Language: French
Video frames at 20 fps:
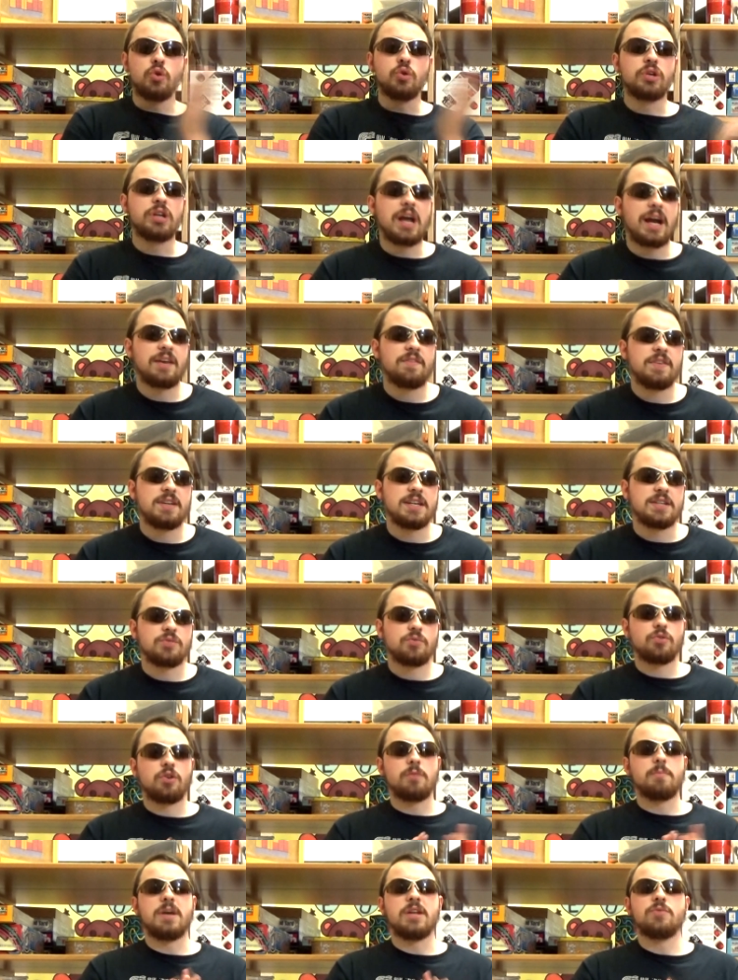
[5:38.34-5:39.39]
Une
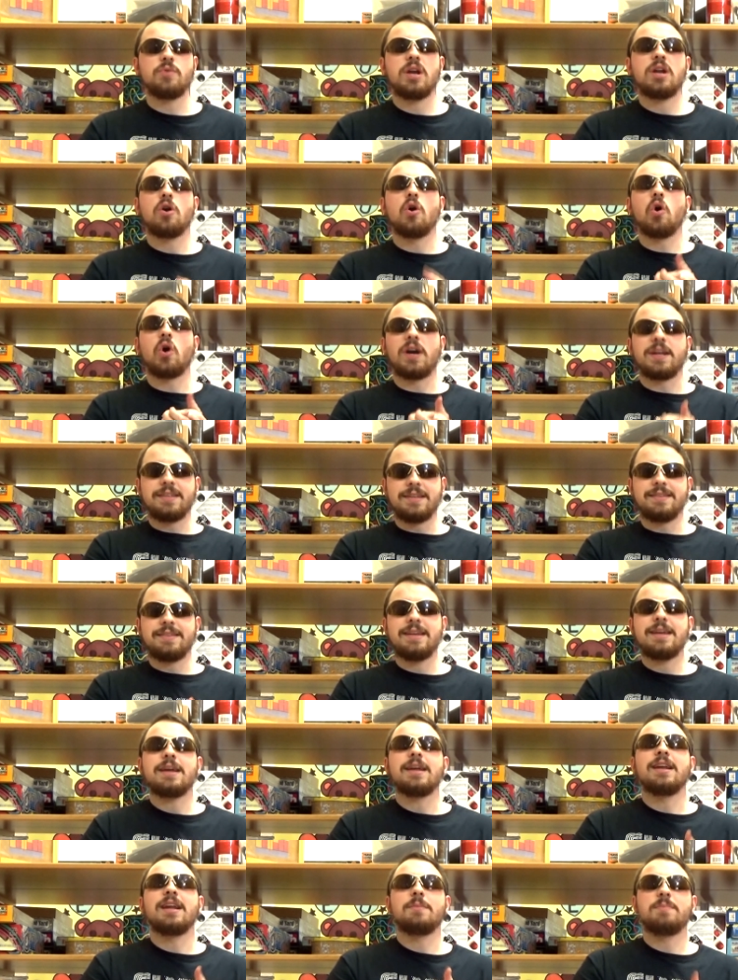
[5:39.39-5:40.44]
clarification dans le manuel aurait
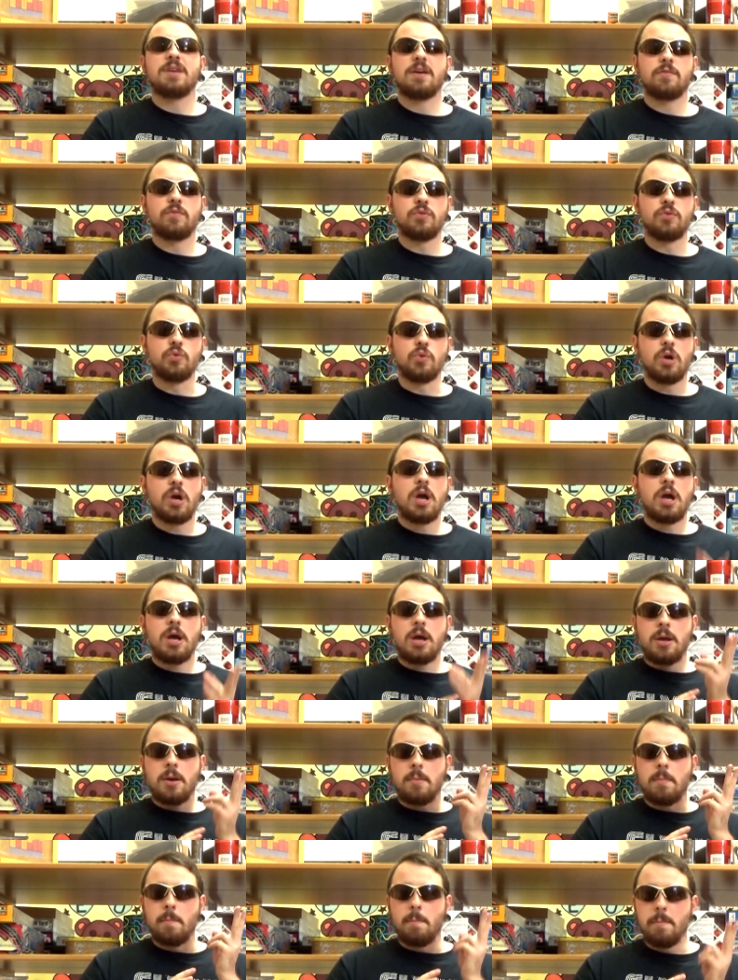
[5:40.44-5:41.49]
été la bienvenue.
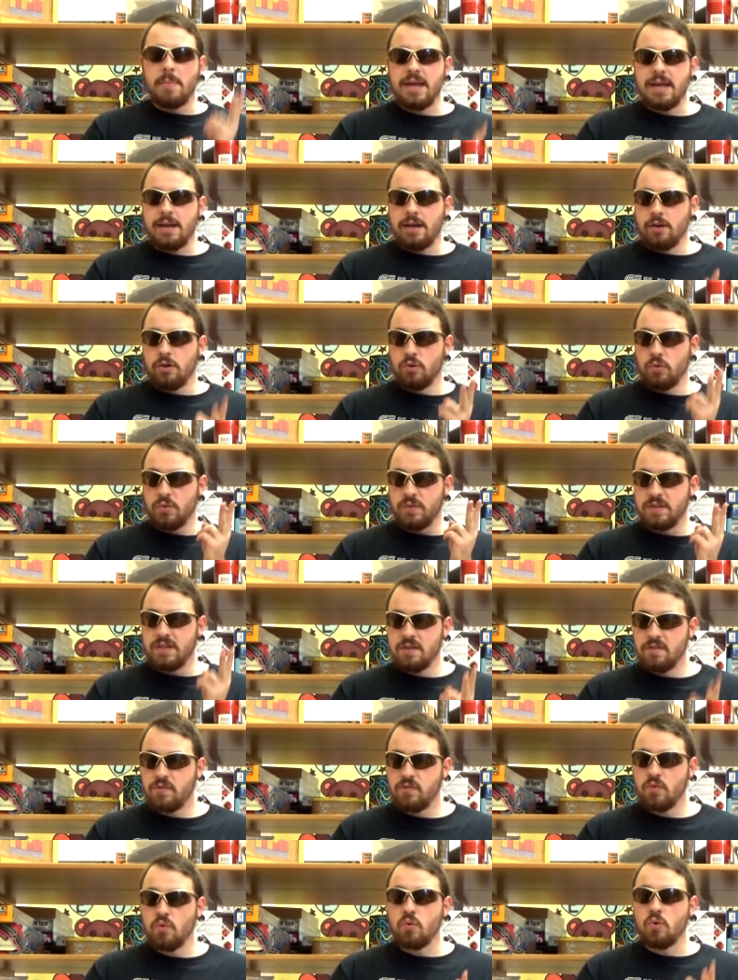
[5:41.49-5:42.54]
Mais le
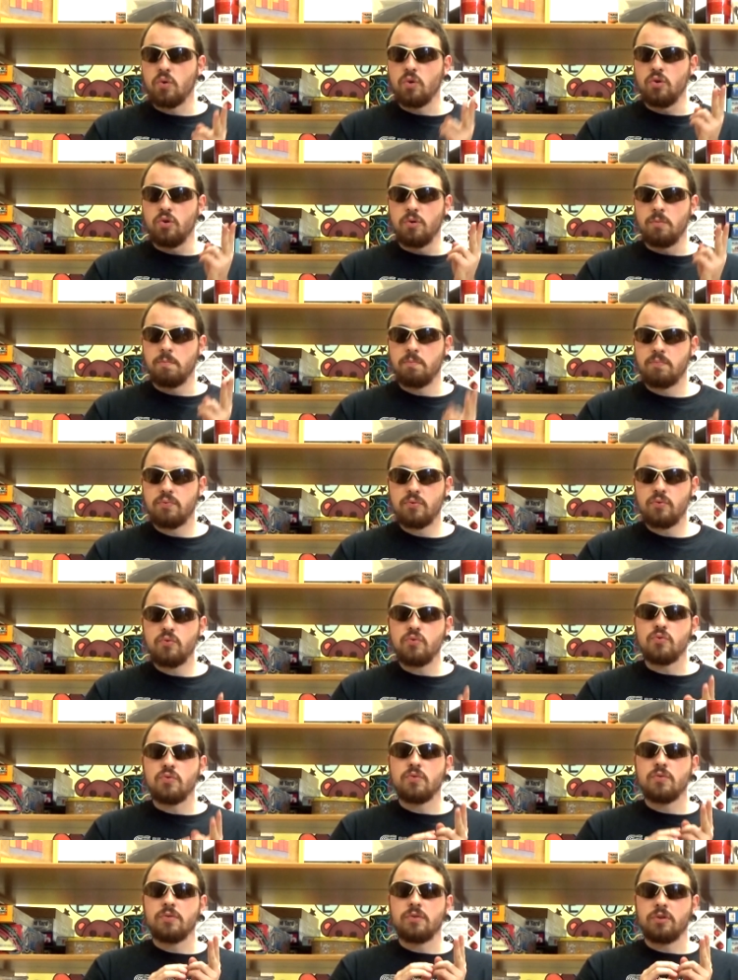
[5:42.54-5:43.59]
défaut le
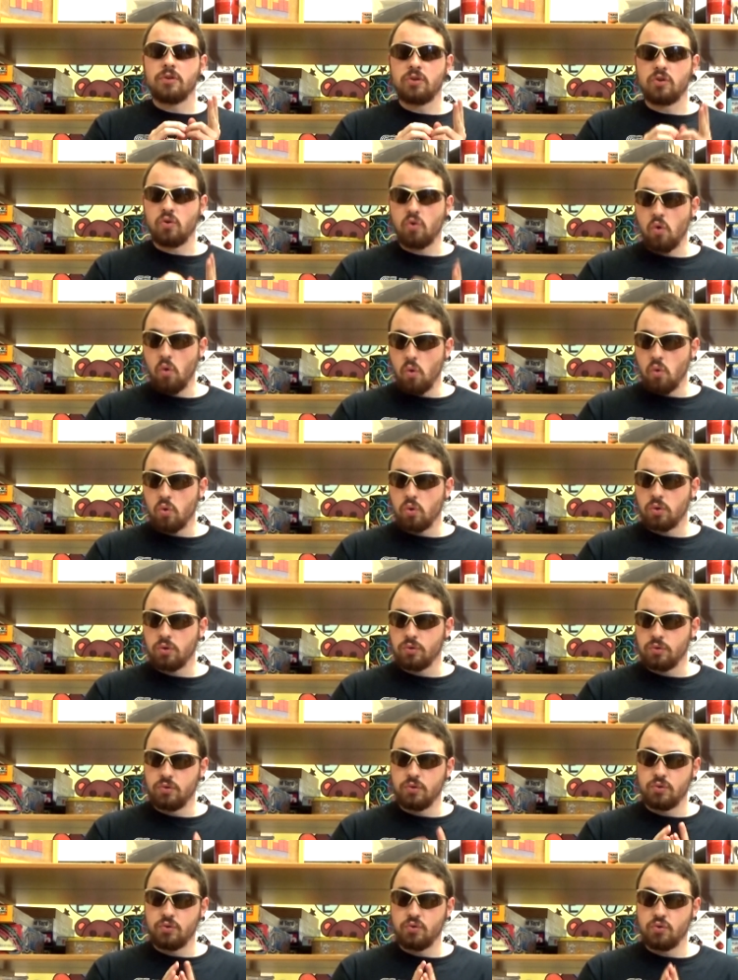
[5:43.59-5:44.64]
plus gros
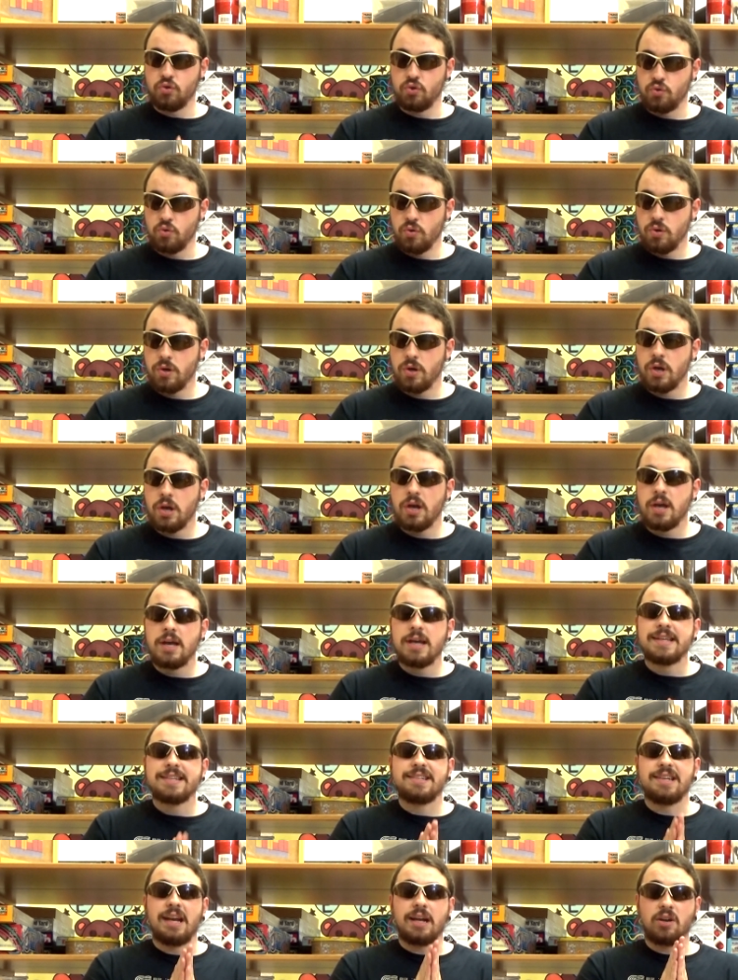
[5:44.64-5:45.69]
de ce jeu,
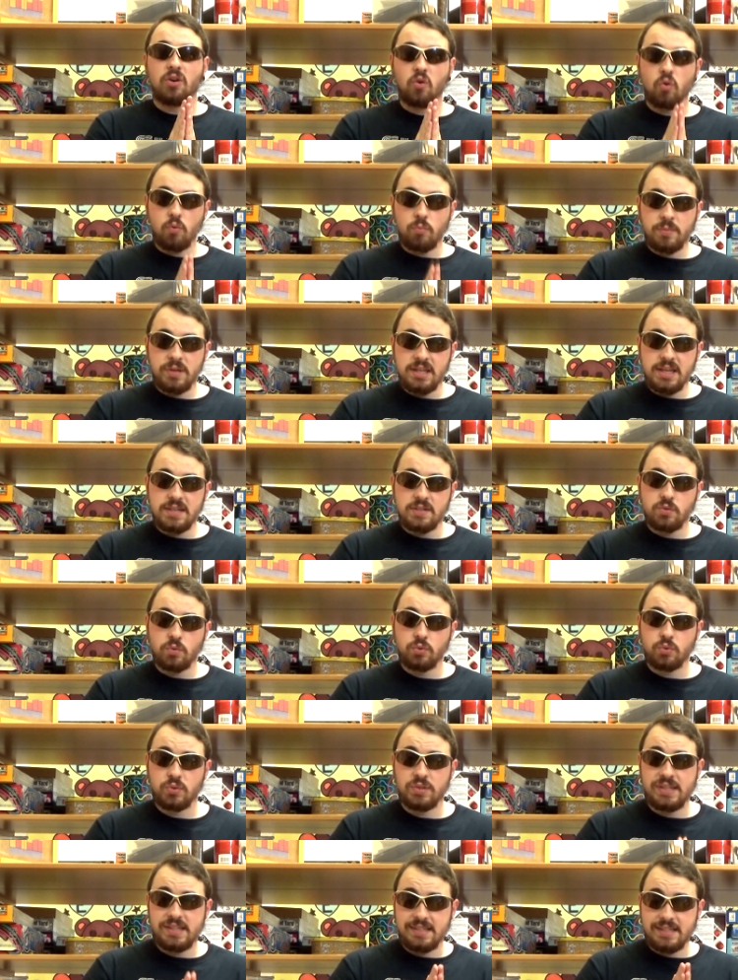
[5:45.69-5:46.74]
c'est la combinaison
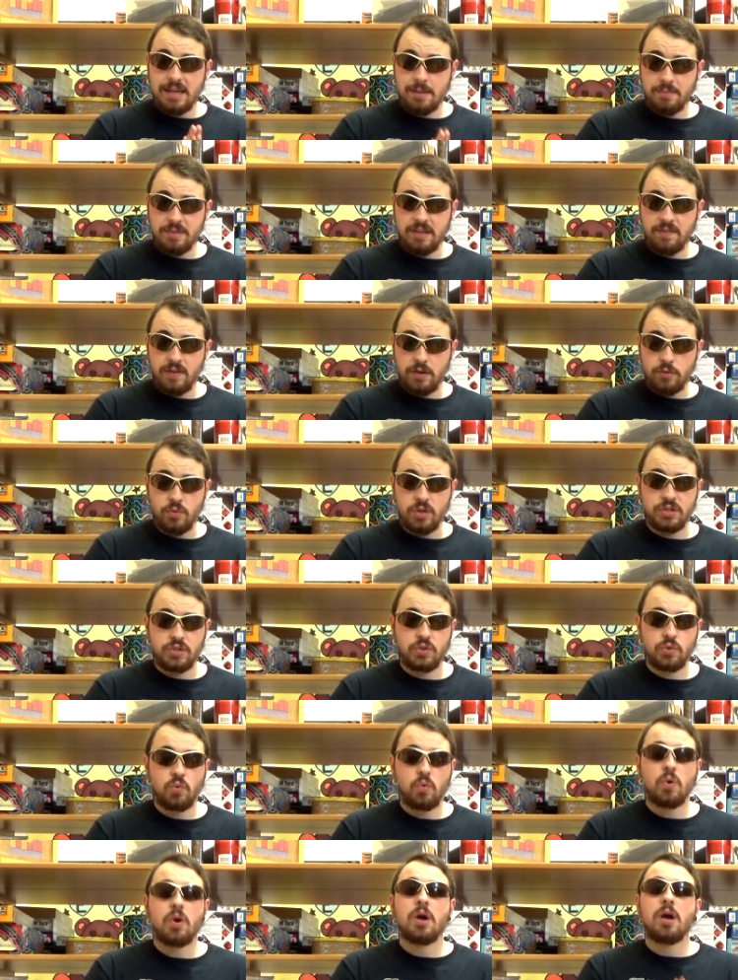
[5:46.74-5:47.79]
du système
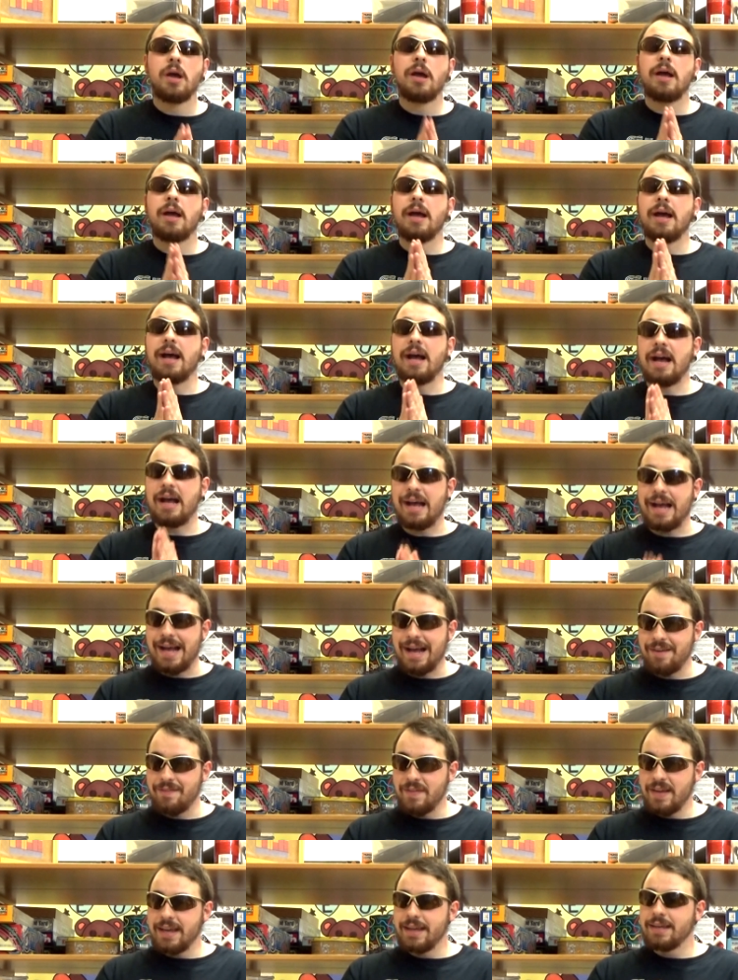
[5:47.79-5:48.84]
d'évaluation
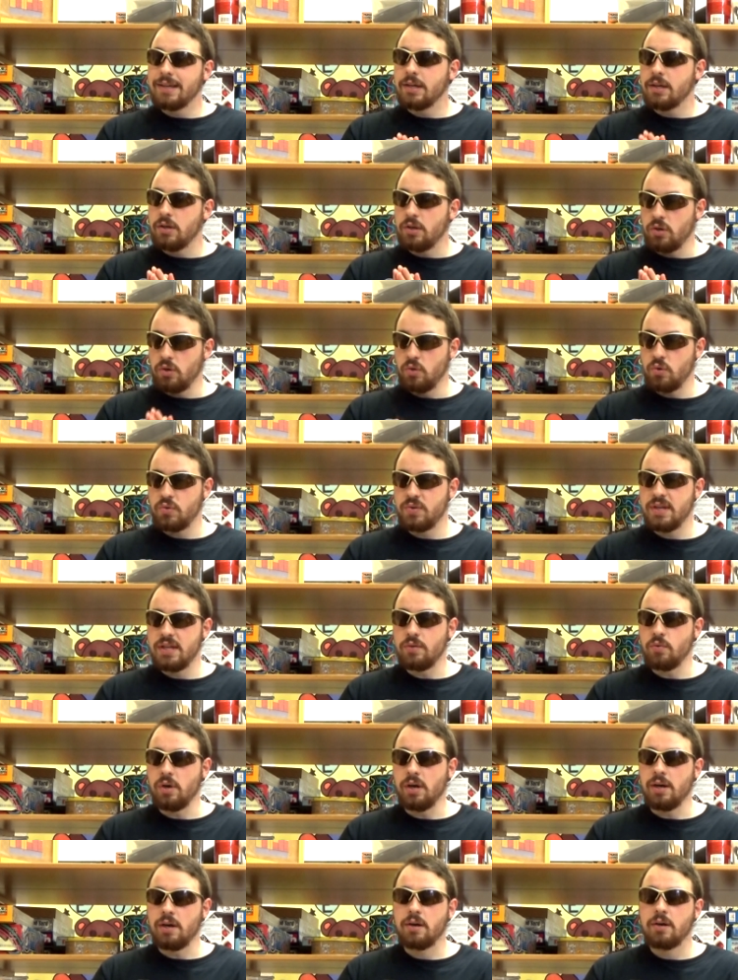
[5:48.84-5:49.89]
avec le dé
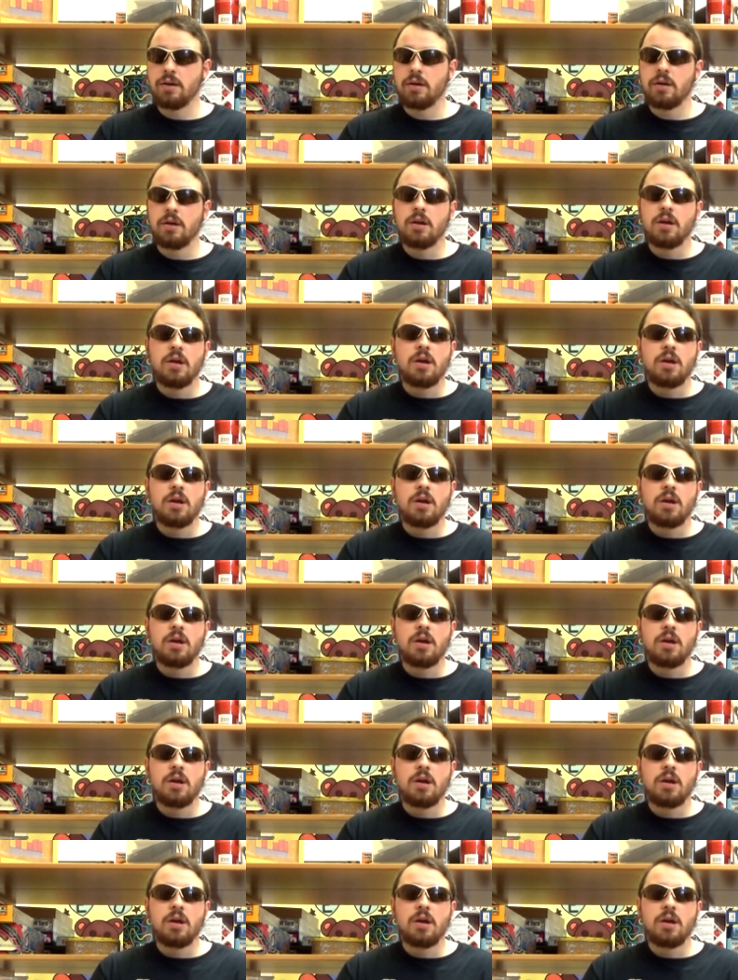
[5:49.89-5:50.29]
noir.